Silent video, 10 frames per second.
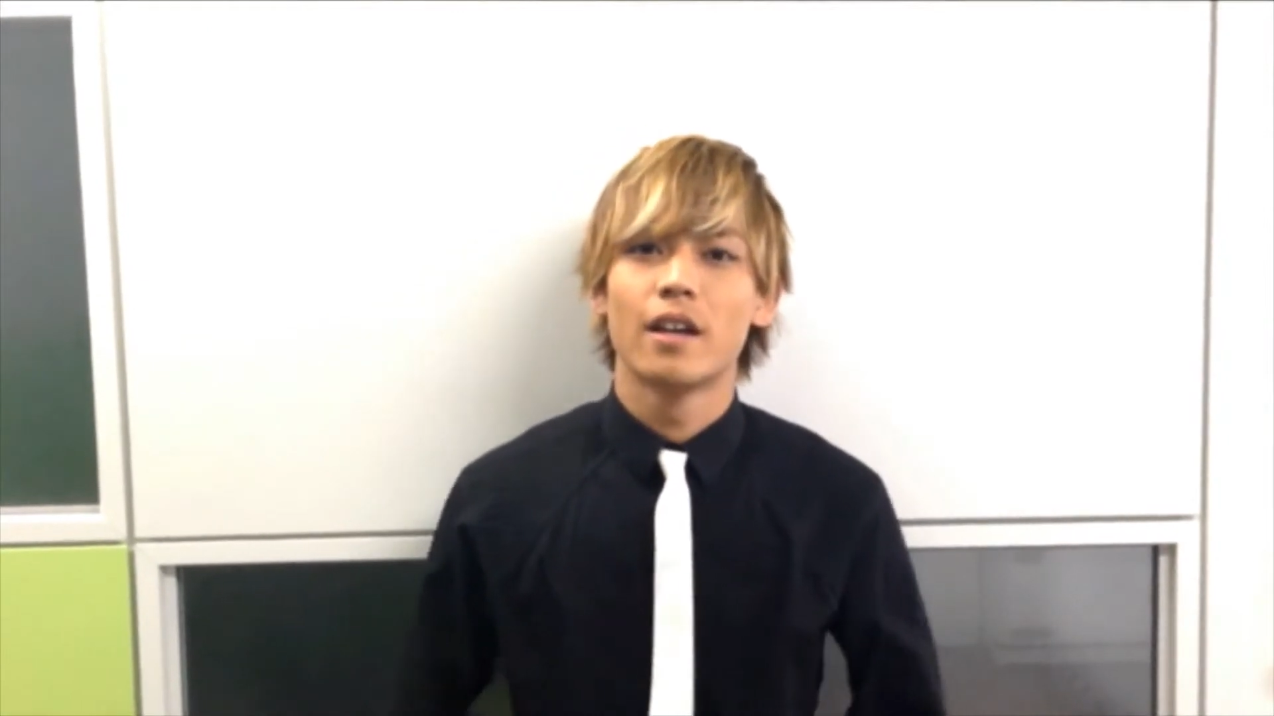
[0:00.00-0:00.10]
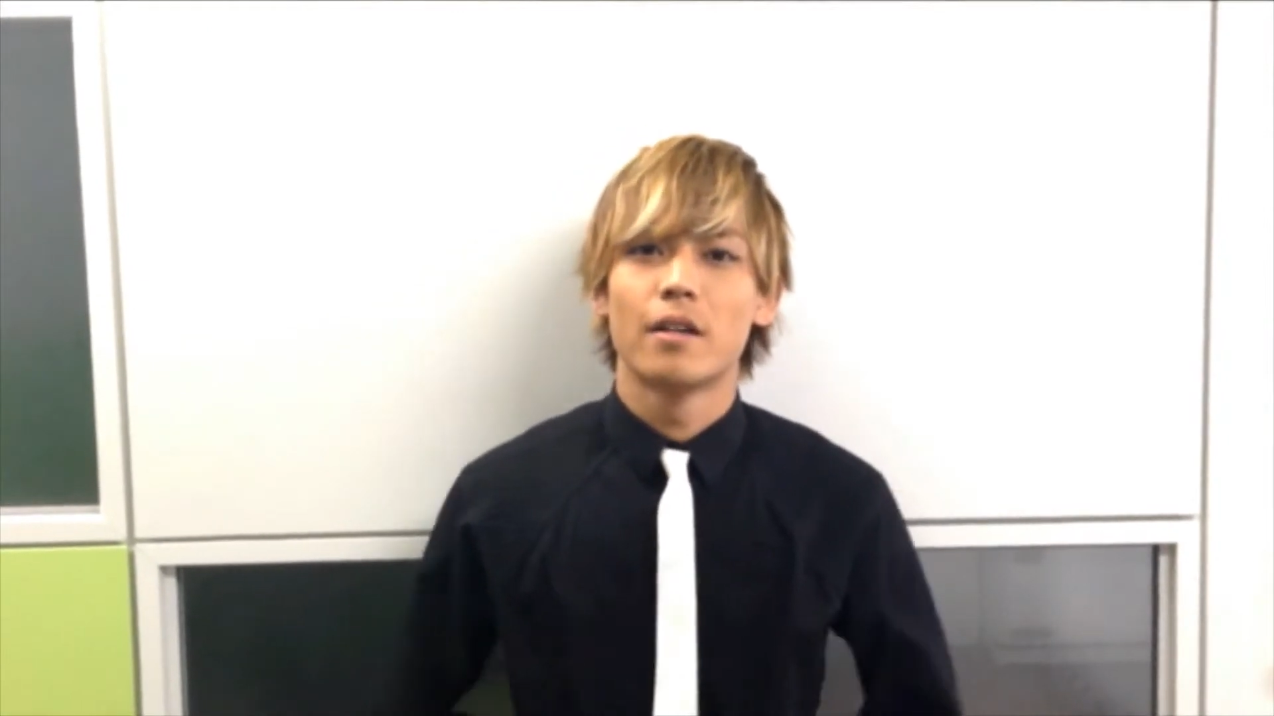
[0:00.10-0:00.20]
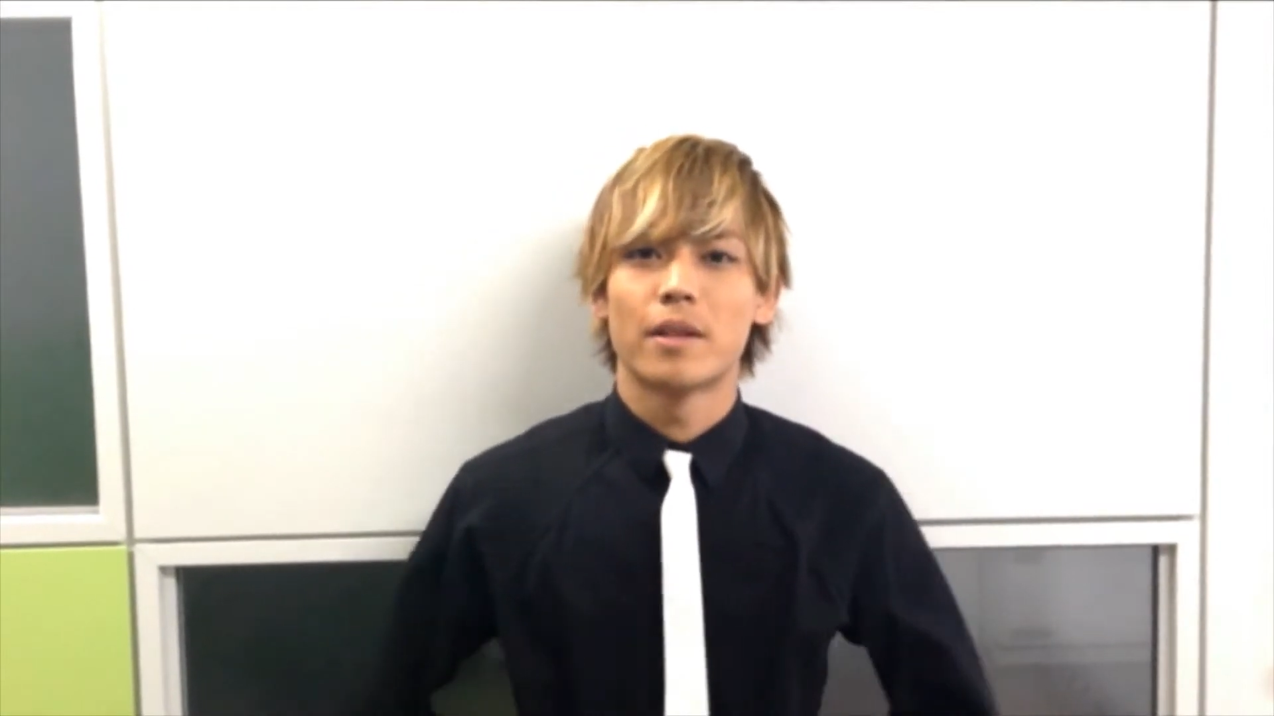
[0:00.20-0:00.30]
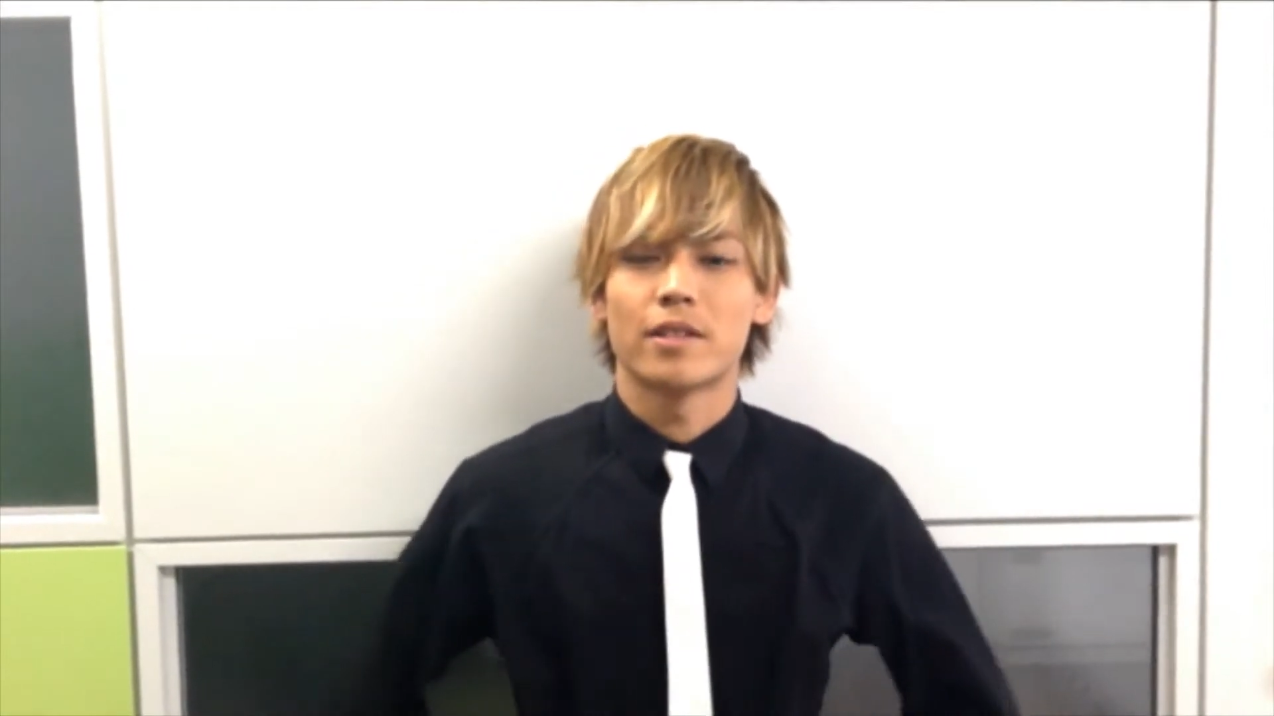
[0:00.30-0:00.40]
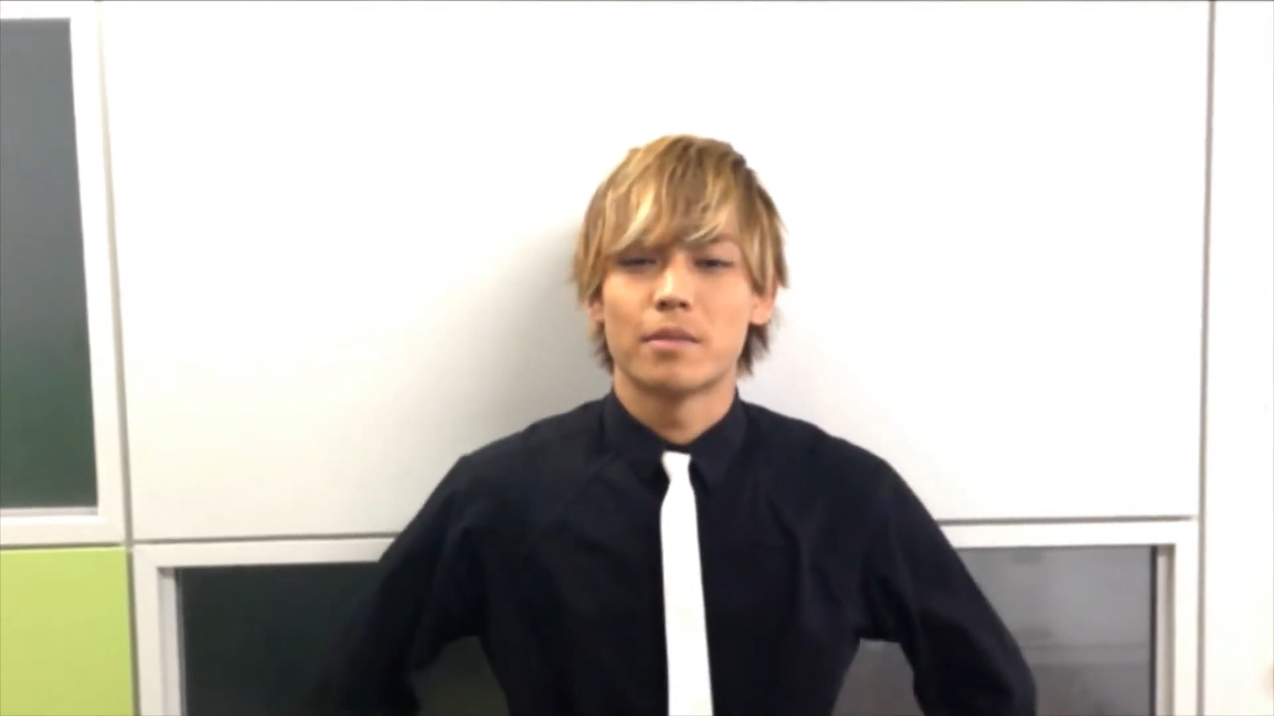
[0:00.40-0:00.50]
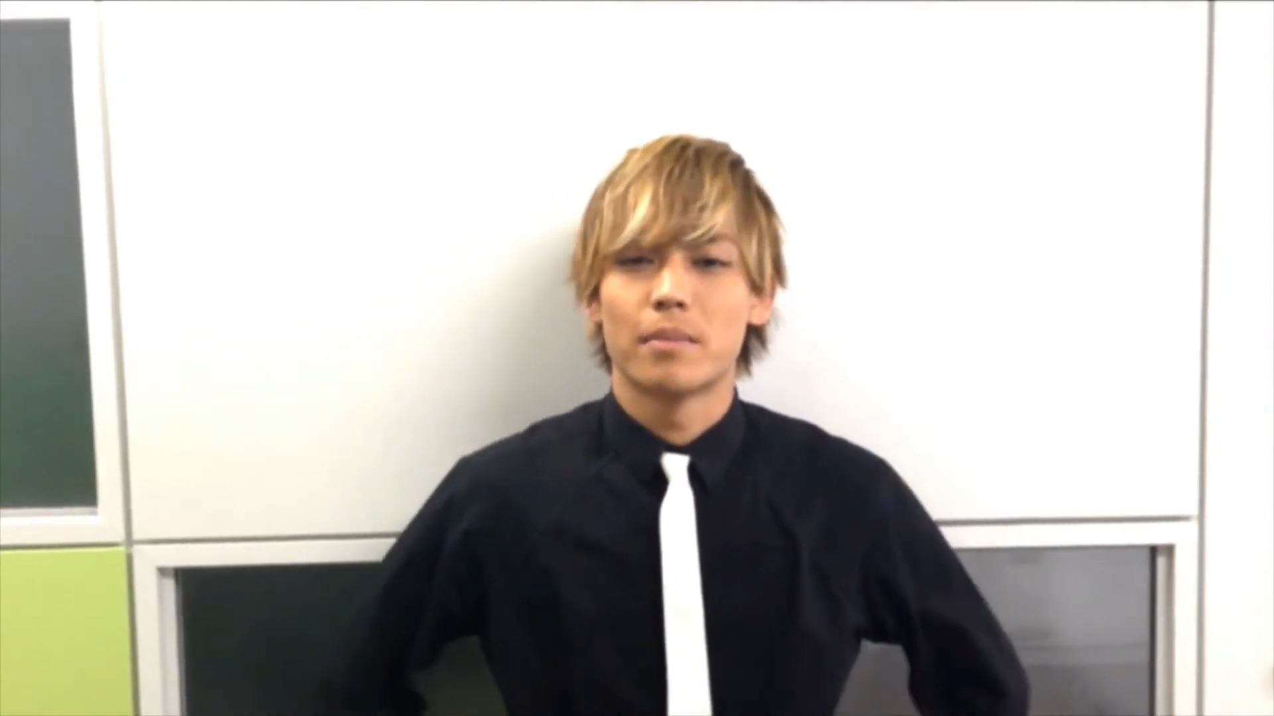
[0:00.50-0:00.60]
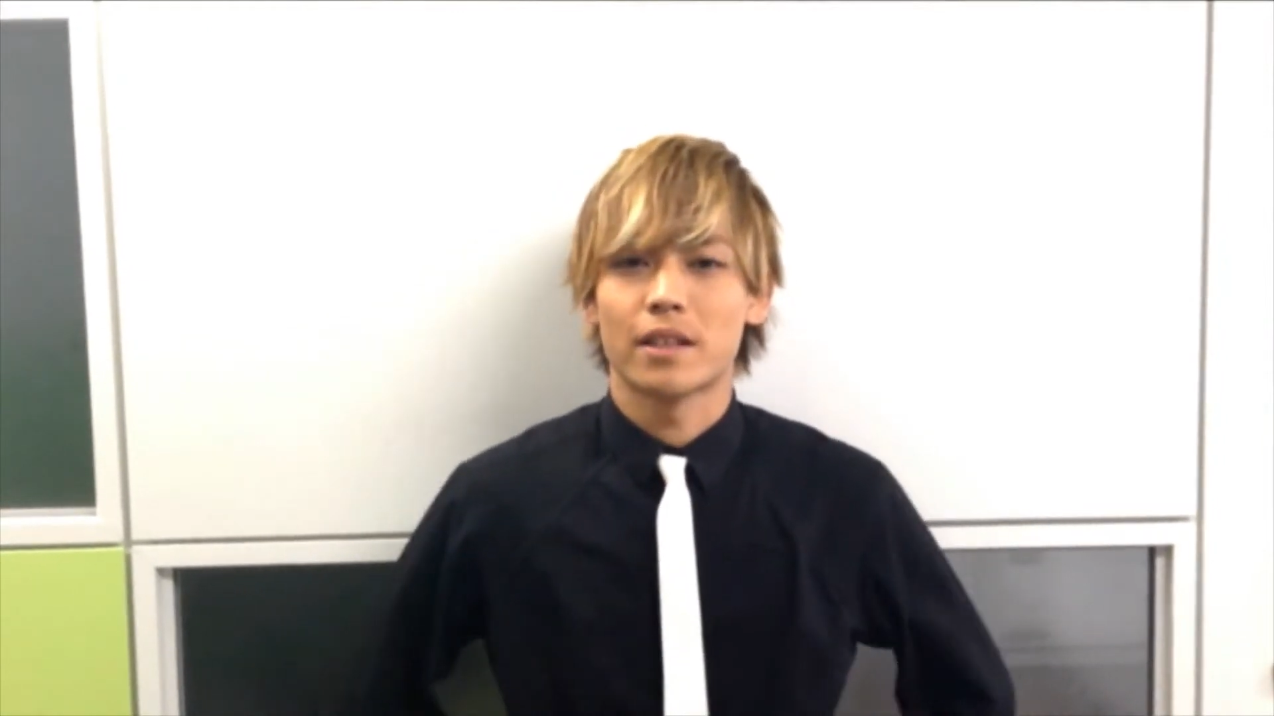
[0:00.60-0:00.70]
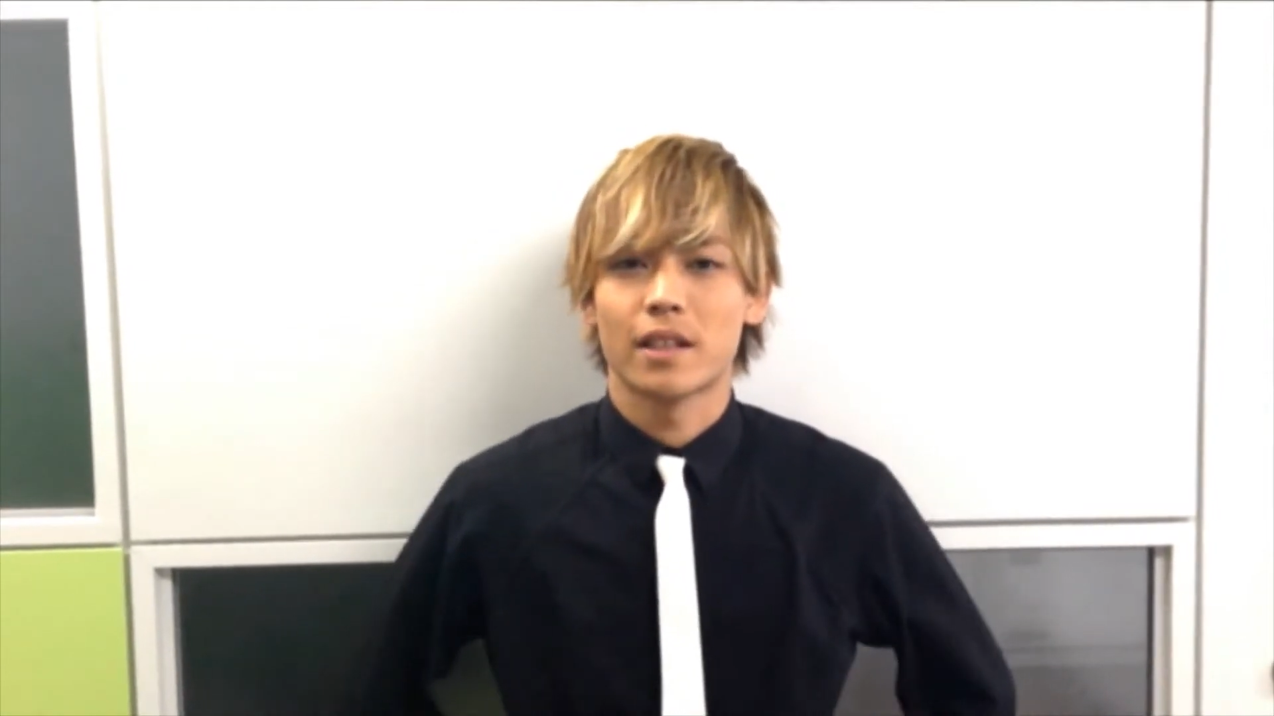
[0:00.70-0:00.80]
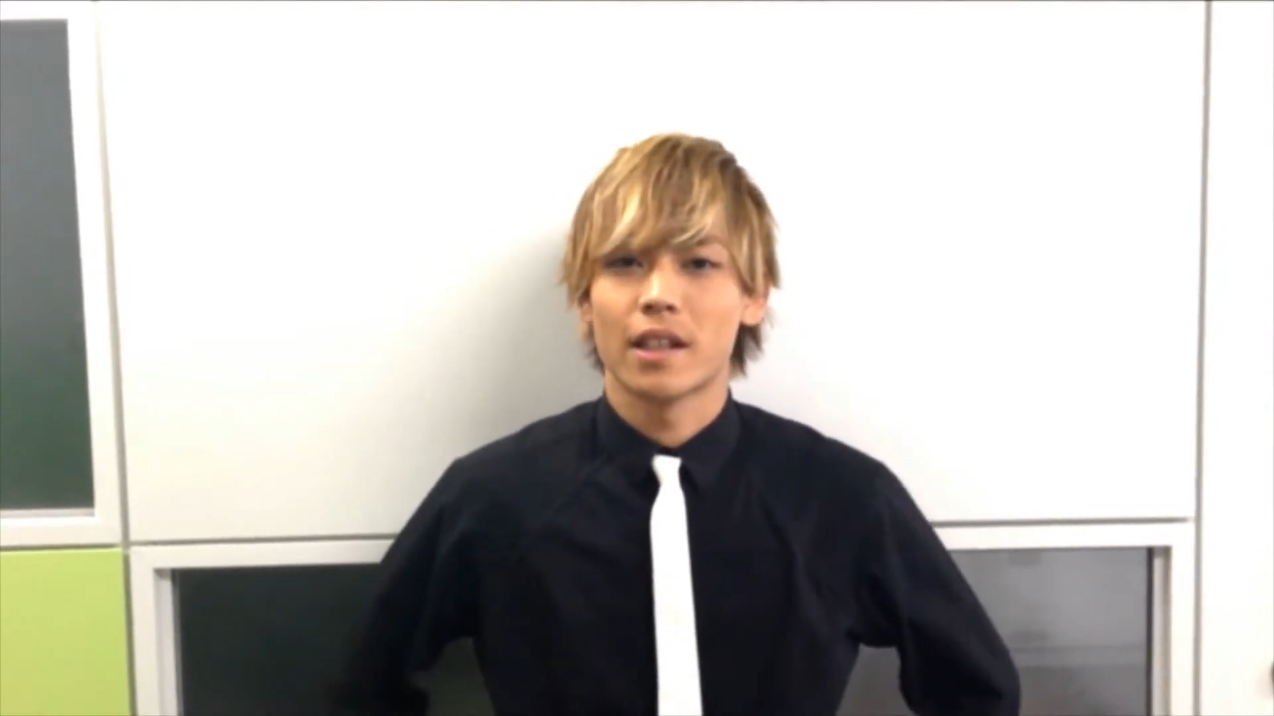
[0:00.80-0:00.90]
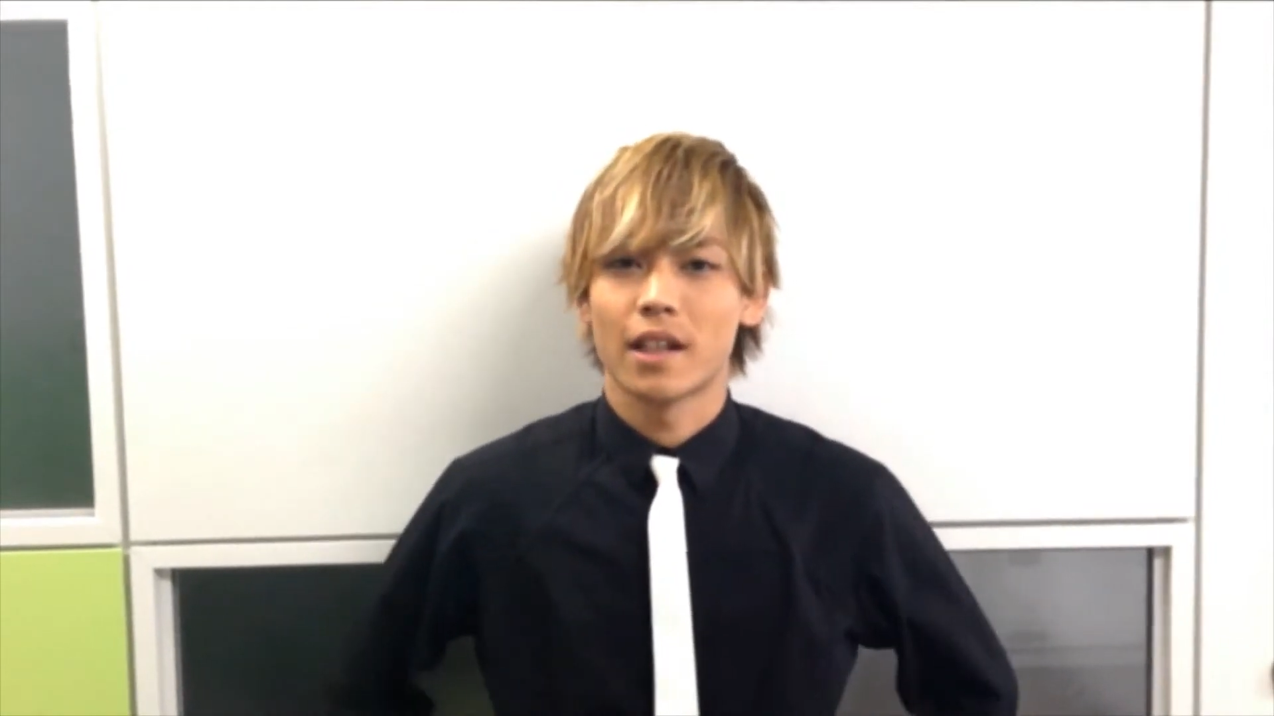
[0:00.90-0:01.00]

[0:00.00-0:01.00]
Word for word: まさに真っ只